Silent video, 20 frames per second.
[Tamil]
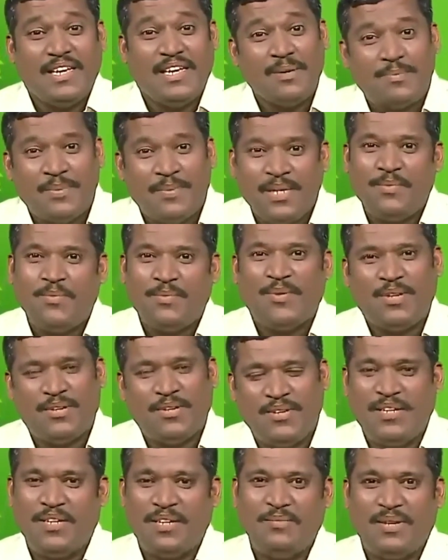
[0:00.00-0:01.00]
எப்படி போக
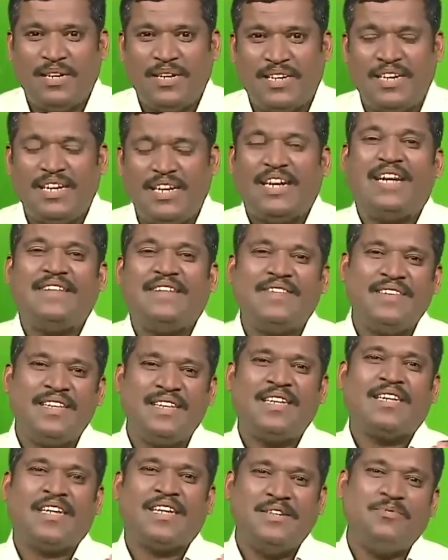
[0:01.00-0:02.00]
வேண்டும் என்ற அந்த
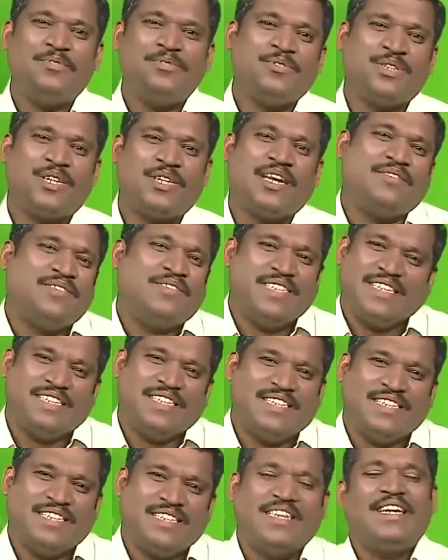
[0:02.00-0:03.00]
கன்ஃபியூஷன்லாம்
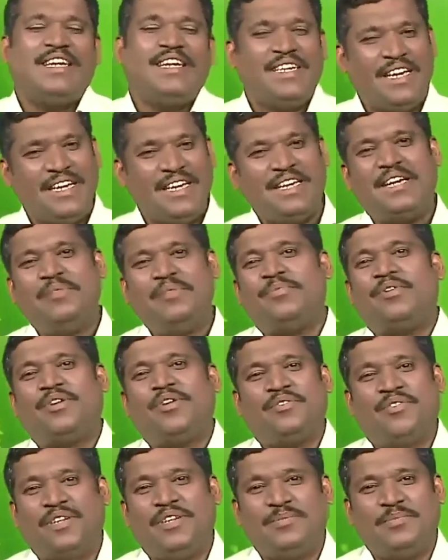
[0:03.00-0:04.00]
விட்டுட்டு எங்கே
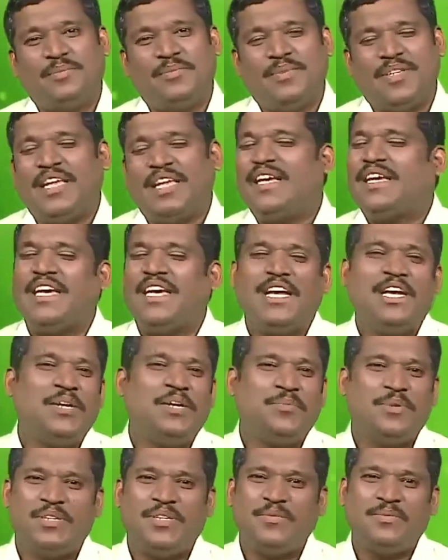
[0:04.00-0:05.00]
போக வேண்டும் என்பதை கேள்வி
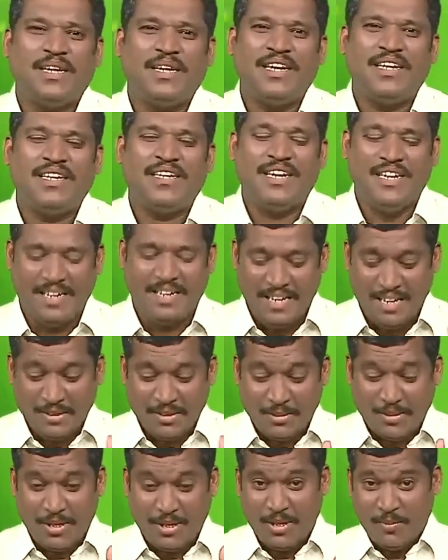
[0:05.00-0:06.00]
மட்டும் கேளுங்கள்
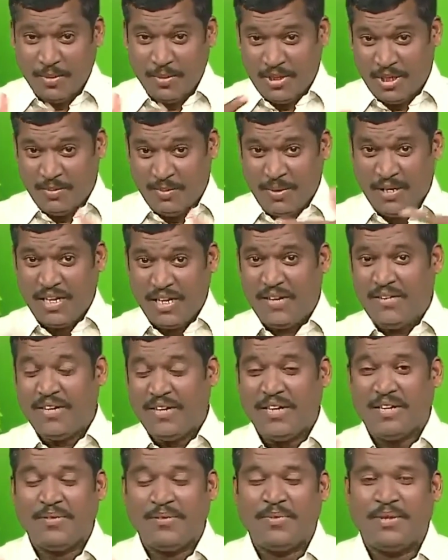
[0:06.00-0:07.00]
திரும்ப திரும்ப கேள்வி
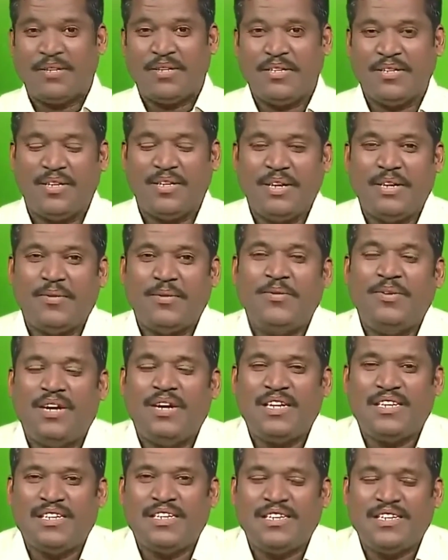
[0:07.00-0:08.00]
கேட்கும் பொழுது
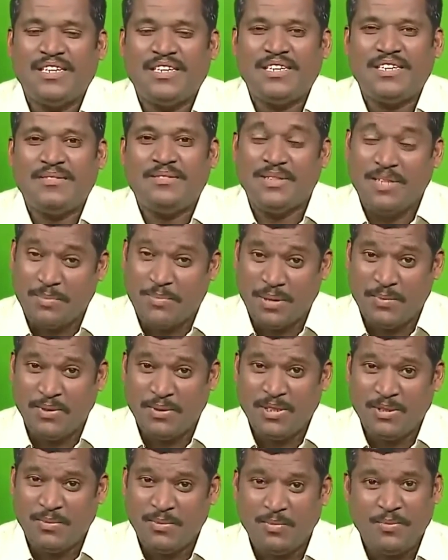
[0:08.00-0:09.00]
உங்களுக்கு இந்த
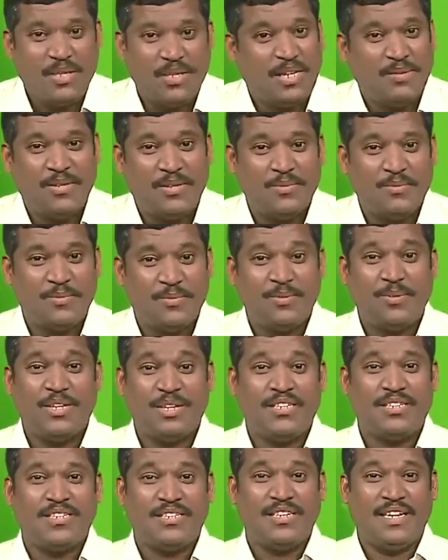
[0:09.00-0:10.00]
பிரபஞ்சமும் இறைவனும்
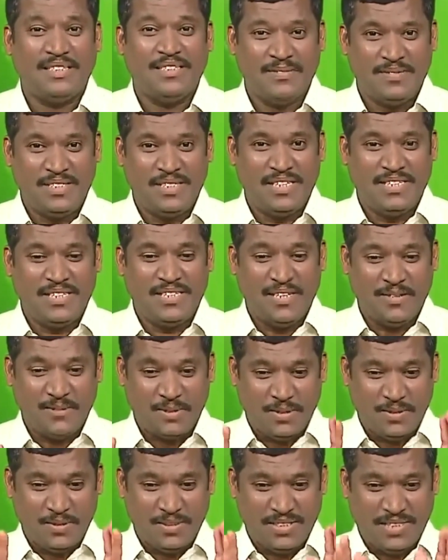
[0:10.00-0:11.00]
உங்களுக்கு அந்த விஷயத்தை
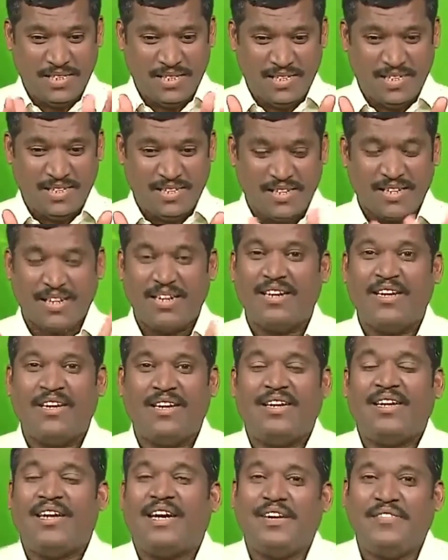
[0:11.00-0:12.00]
கொண்டு வந்து சேர்க்கிறார்கள்
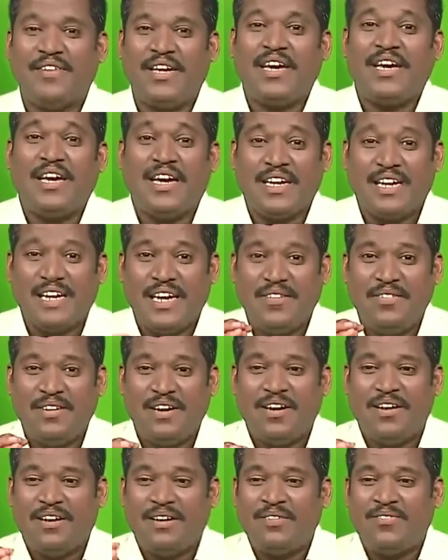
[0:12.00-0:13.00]
எனவே
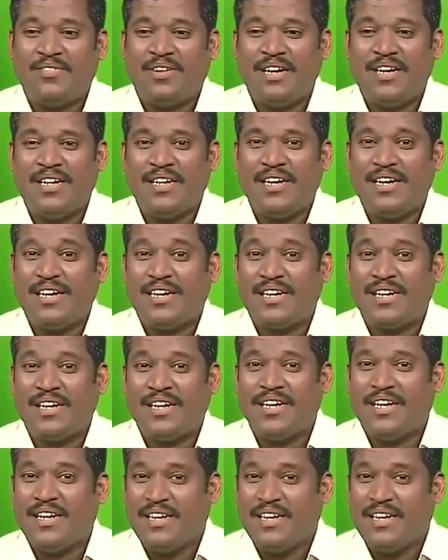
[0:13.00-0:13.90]
கேள்விகளாக வாழுங்கள் என்ற